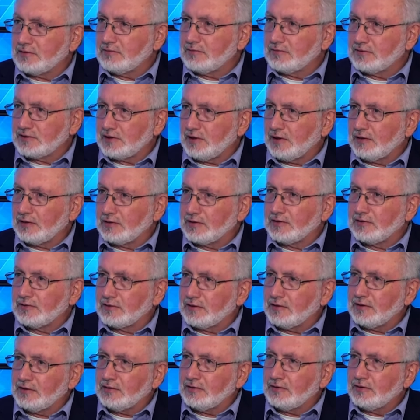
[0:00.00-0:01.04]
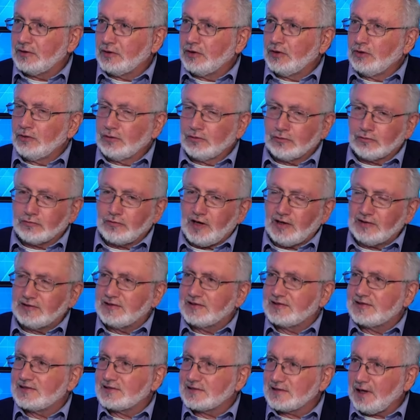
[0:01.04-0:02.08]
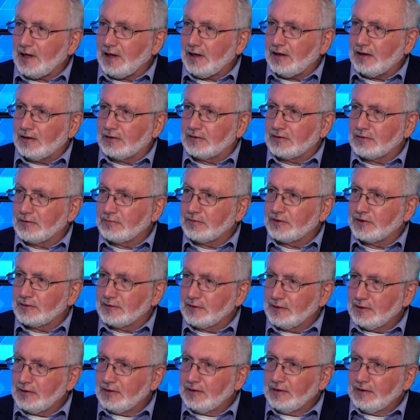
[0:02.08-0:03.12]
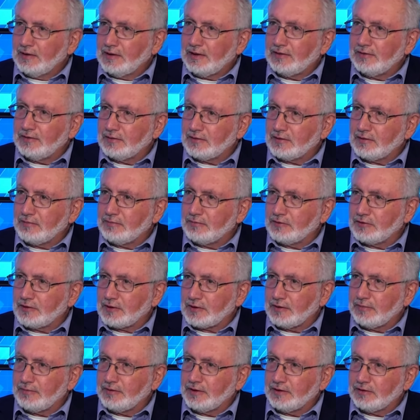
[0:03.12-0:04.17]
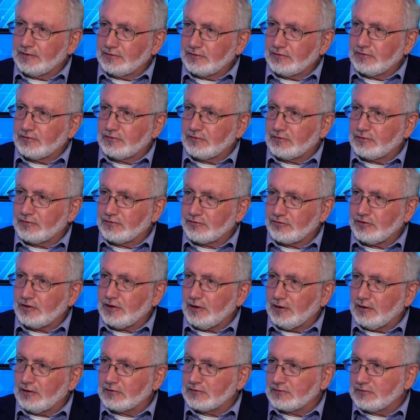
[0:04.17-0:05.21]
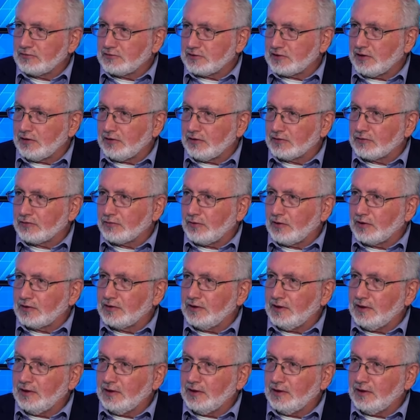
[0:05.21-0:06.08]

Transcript: سقطت يعني ووحدة الساحات كمان هذا كمان شعار سقط واضح